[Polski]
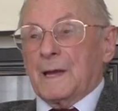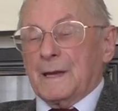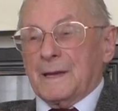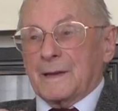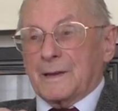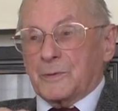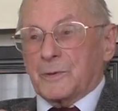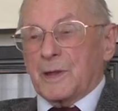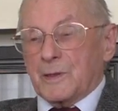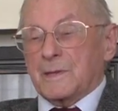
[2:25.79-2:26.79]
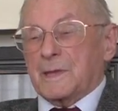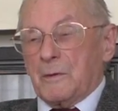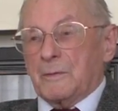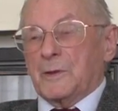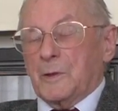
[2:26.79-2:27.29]
e, które
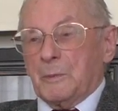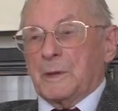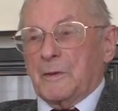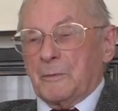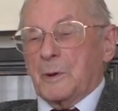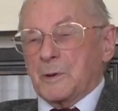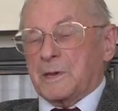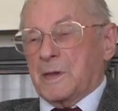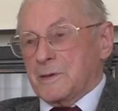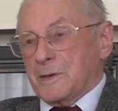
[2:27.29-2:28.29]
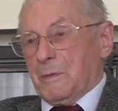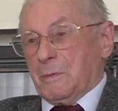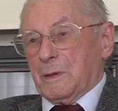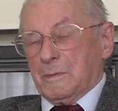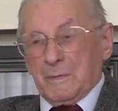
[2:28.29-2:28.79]
zostały wydobyte w polskiej
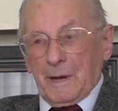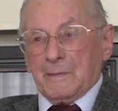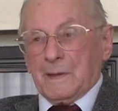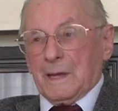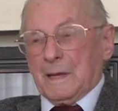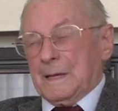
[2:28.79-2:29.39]
ziemi, prawda?